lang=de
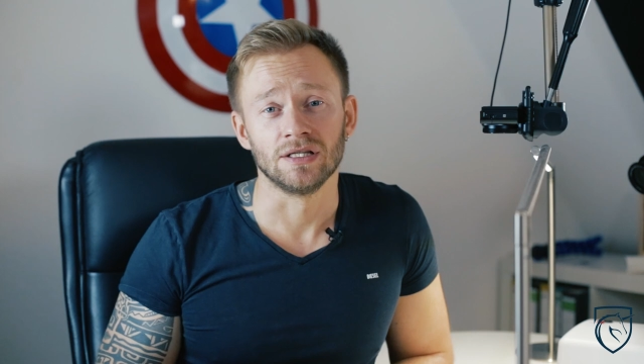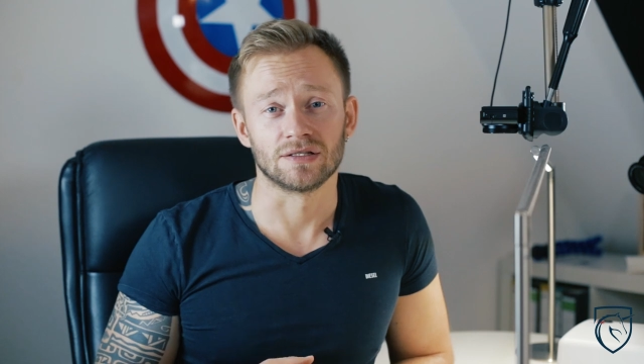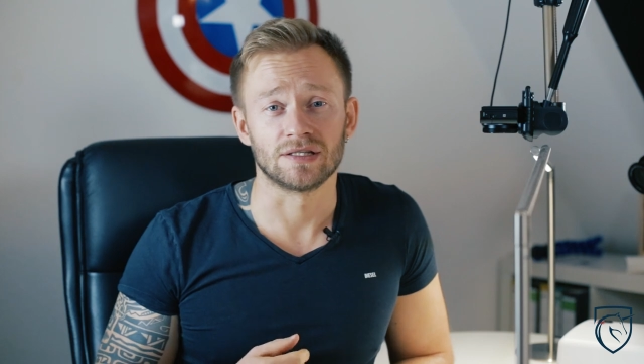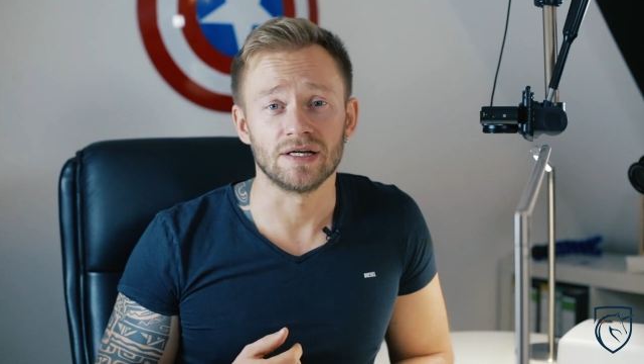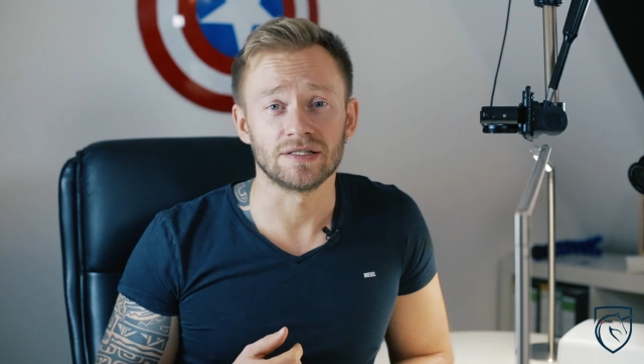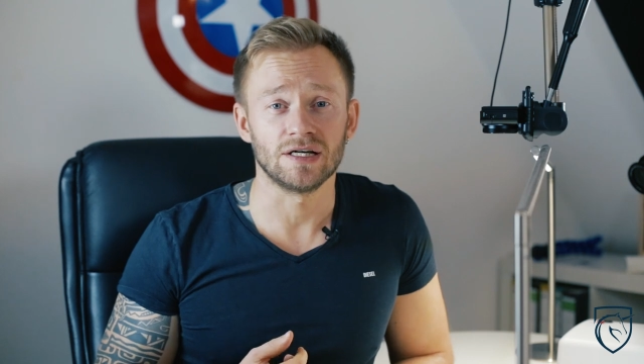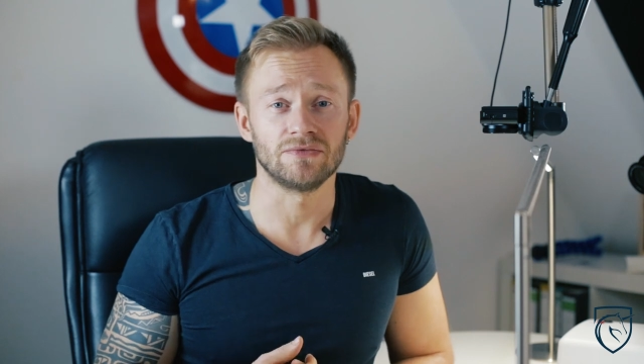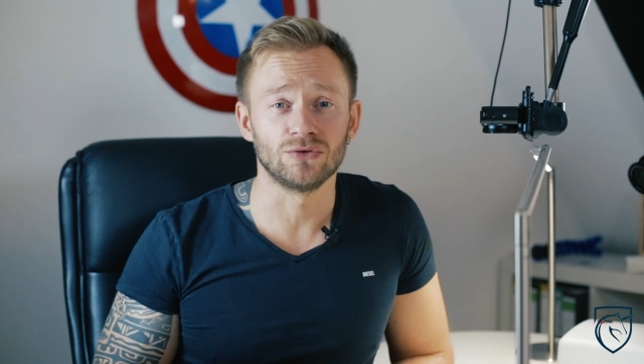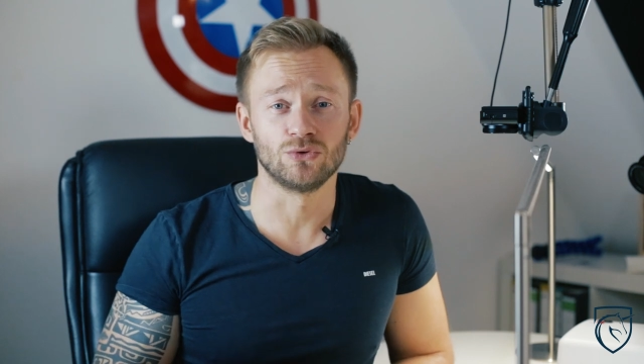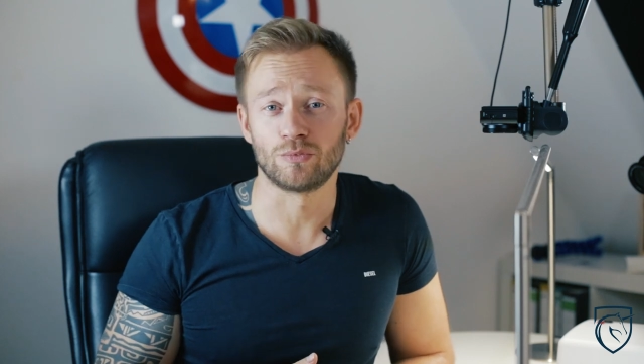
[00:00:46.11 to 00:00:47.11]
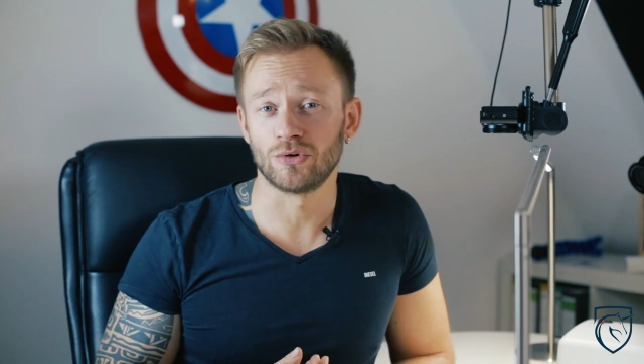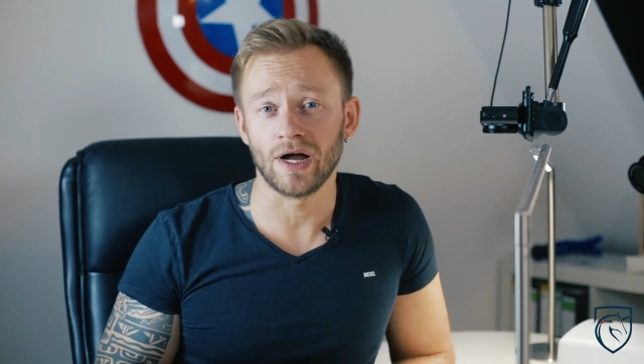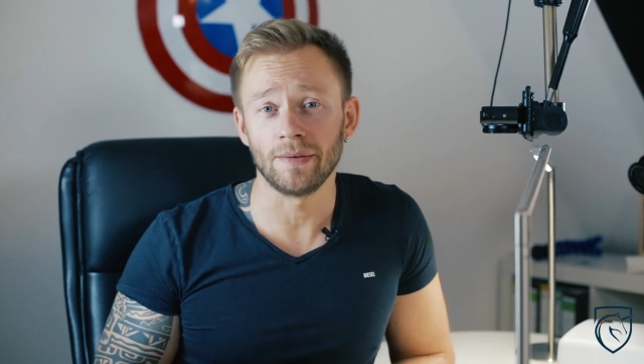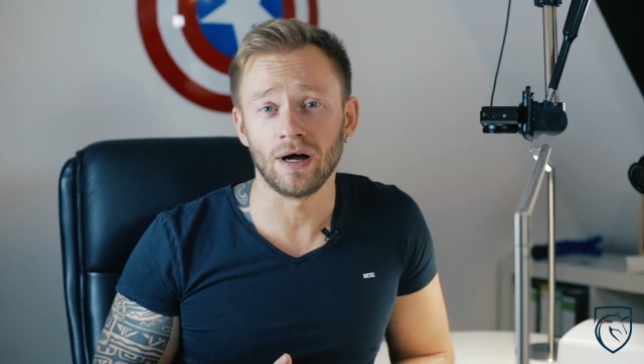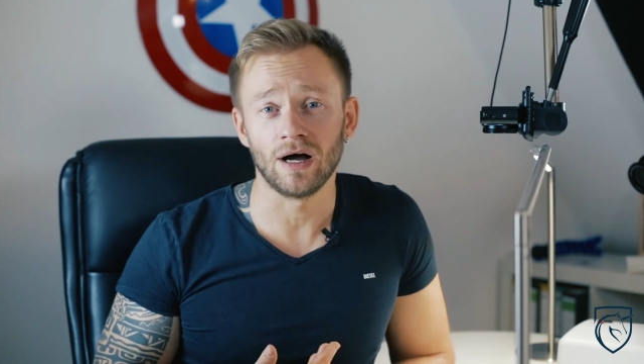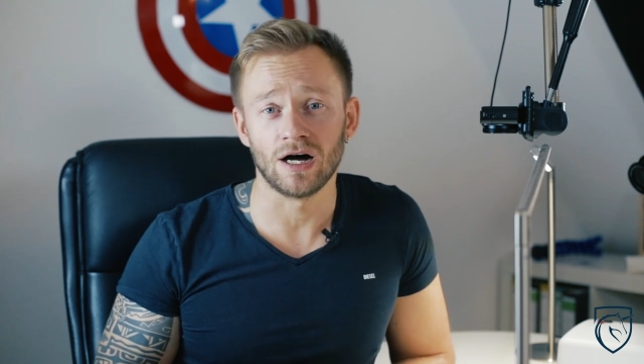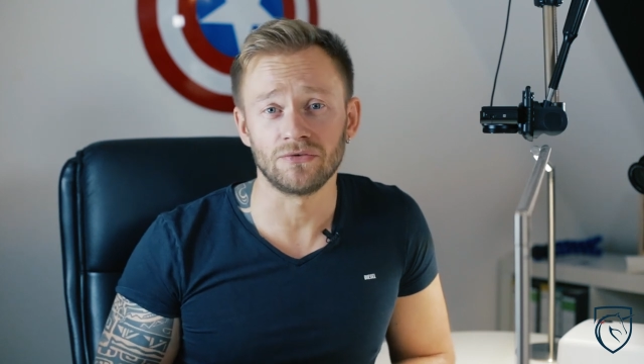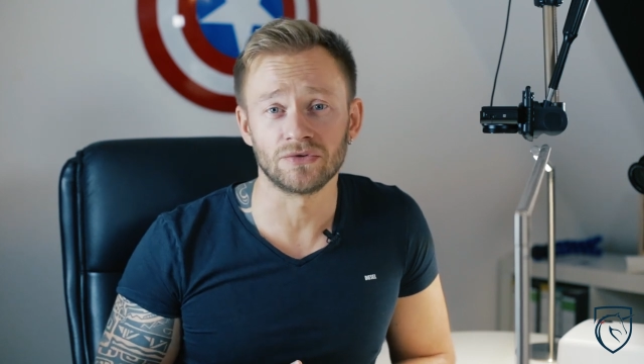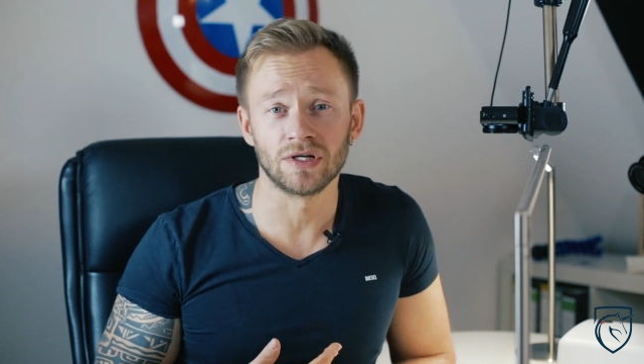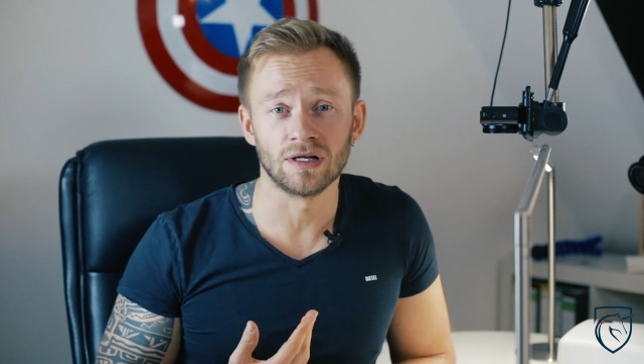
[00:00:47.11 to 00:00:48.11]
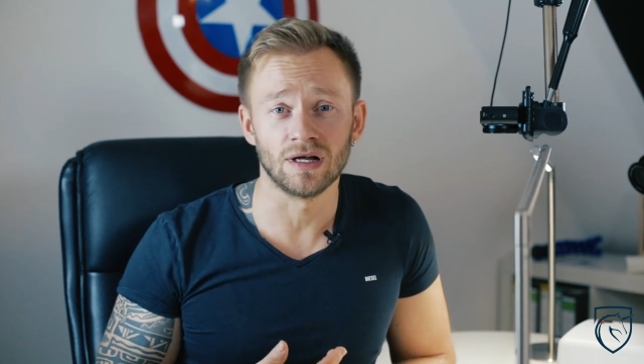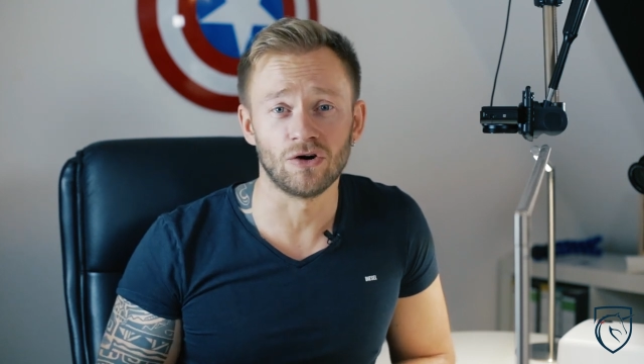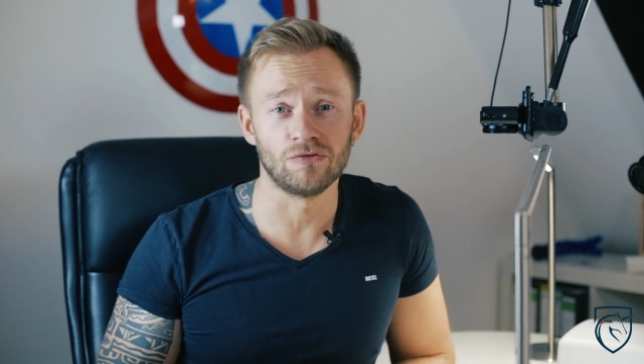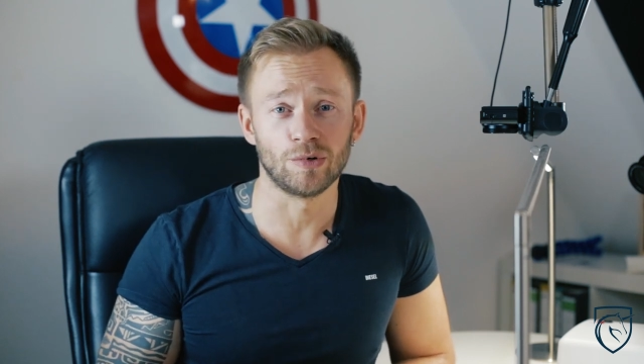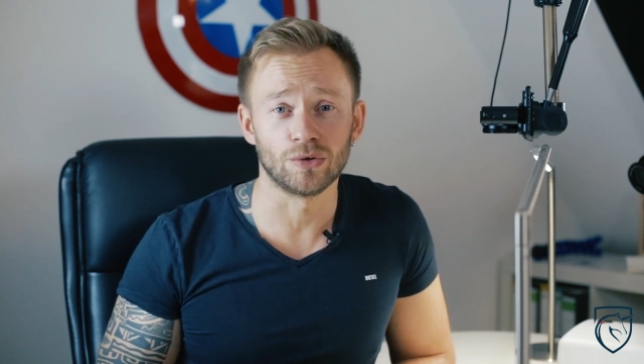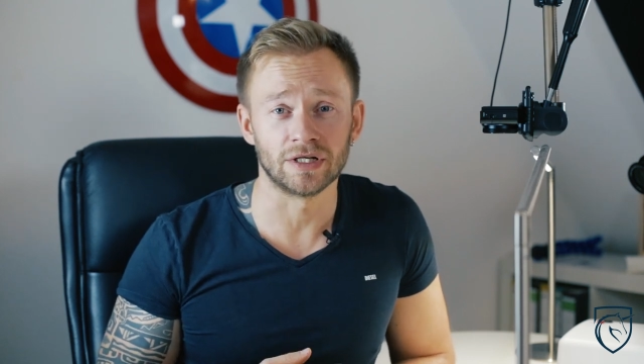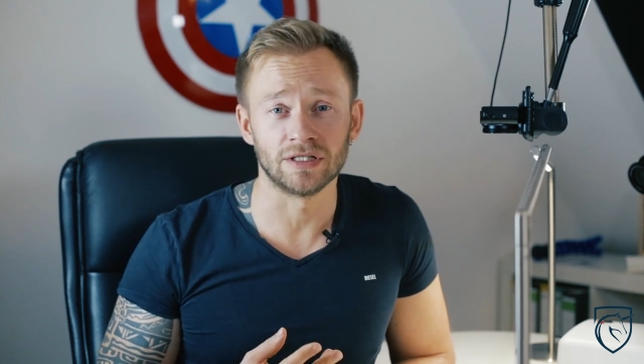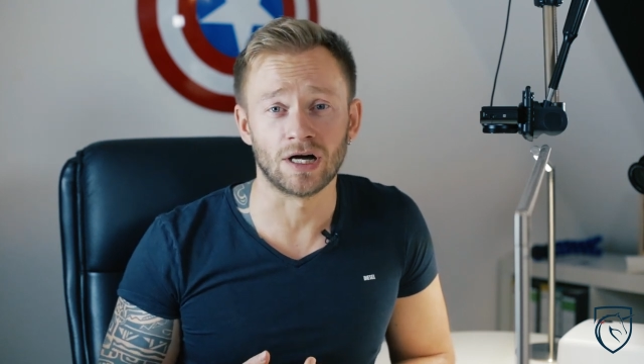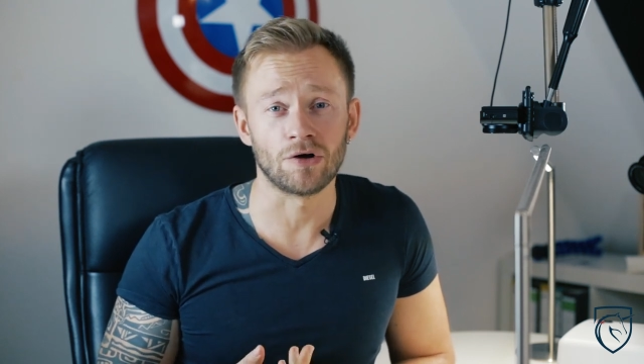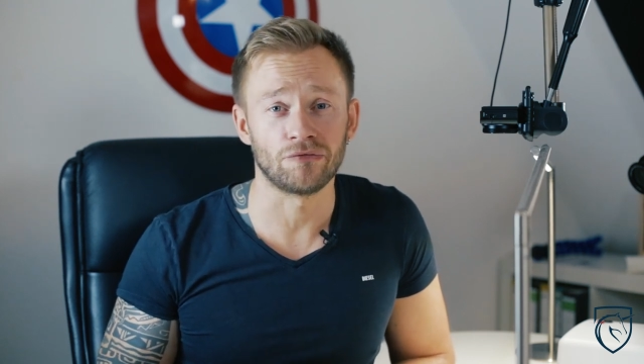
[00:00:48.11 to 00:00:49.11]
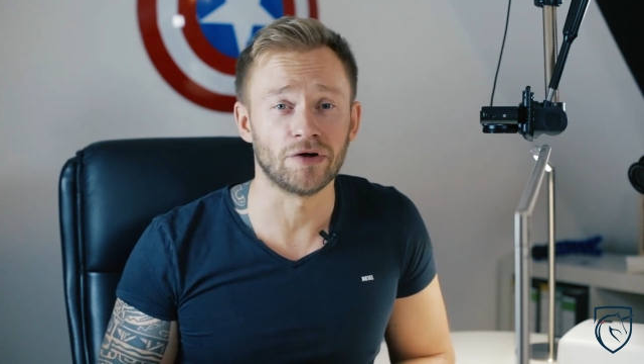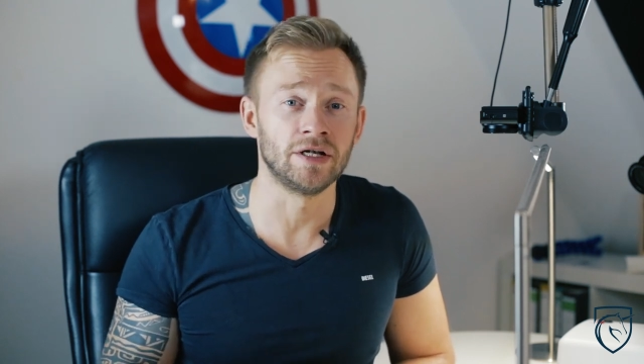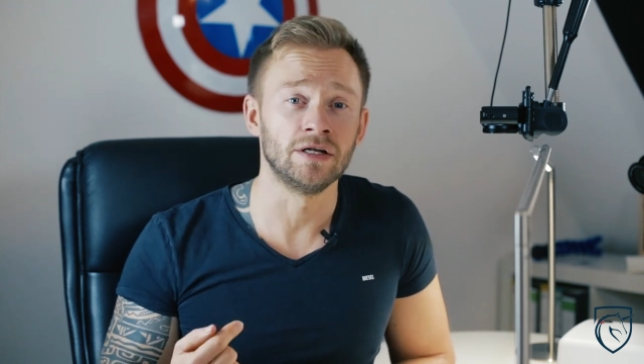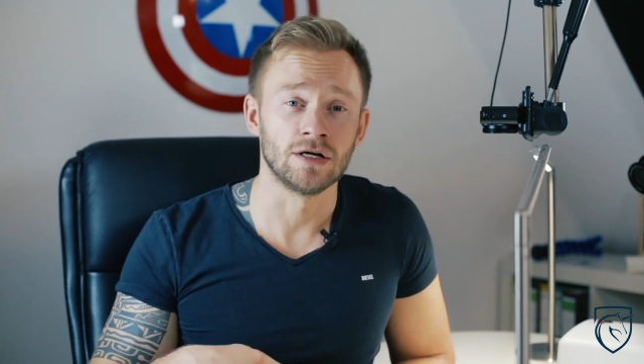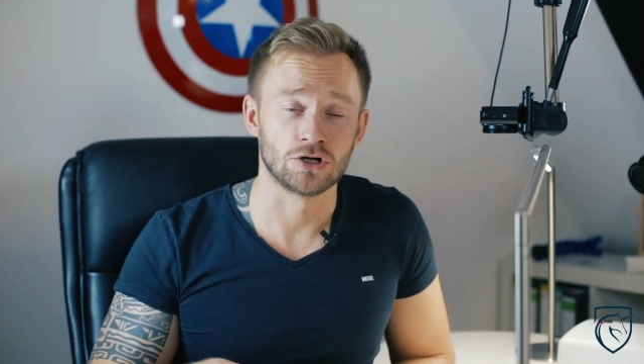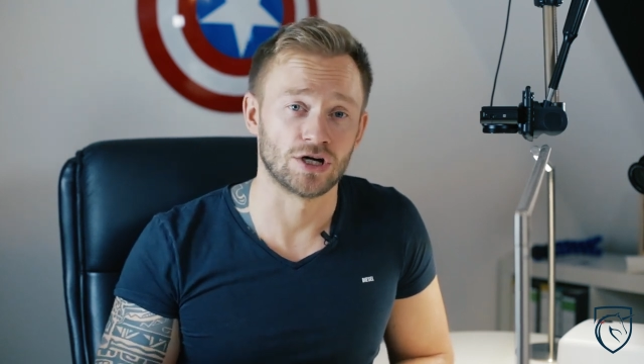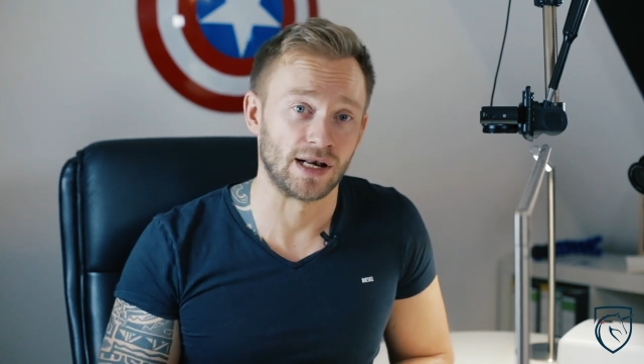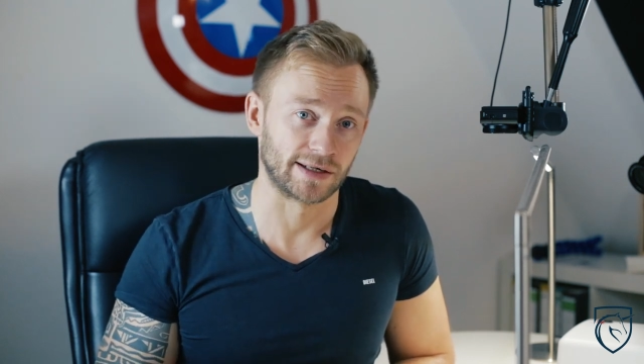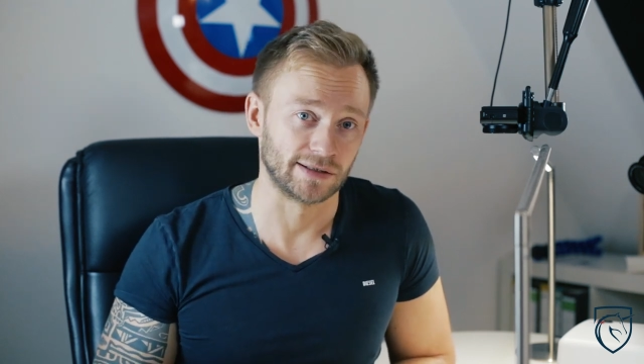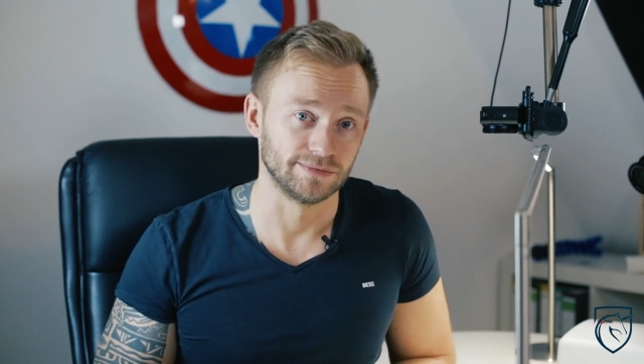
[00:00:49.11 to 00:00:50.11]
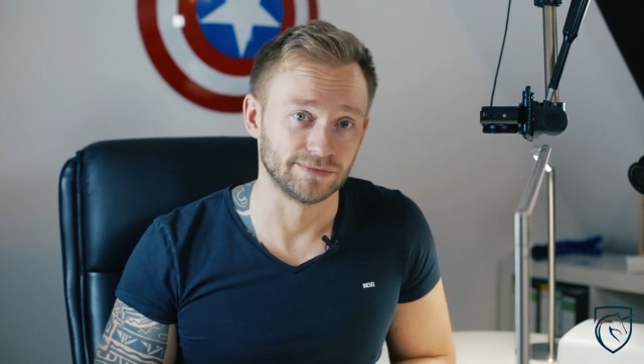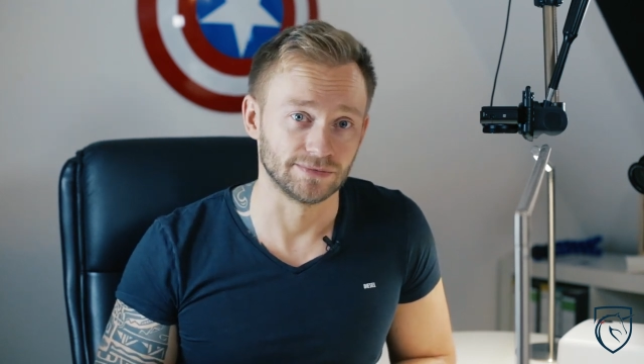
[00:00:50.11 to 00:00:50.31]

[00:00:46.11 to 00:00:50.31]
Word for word: Das heißt einfach nur Primer, Haftgel, Aufbaugel, Nachfallen, Shellac.